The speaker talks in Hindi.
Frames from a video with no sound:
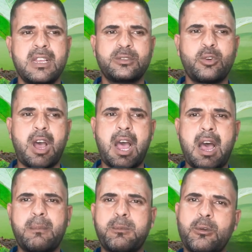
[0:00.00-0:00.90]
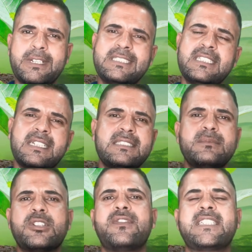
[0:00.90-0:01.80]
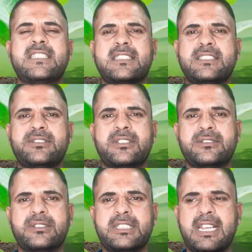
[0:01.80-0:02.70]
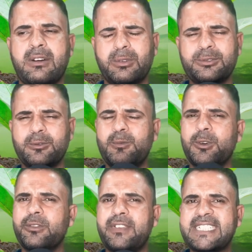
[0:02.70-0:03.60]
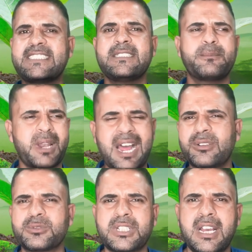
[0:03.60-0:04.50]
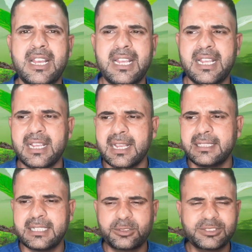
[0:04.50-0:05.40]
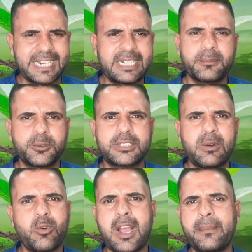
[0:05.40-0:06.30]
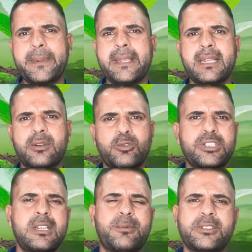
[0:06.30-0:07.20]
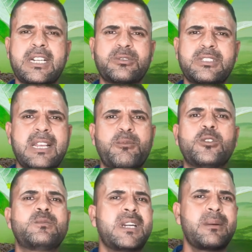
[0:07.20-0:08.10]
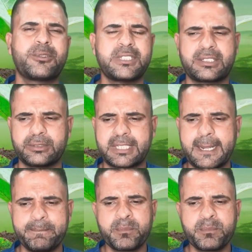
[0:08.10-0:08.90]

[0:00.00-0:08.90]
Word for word: तो आपको किसी ना किसी मैनुफैक्चर की जरूरत होती है और जो मैनुफैक्चरिंग प्लांट होता है या जो सेटअप होता है वो काफी कॉस्टली प्रोजेक्ट होता है बहुत बड़ा प्रोजेक्ट होता है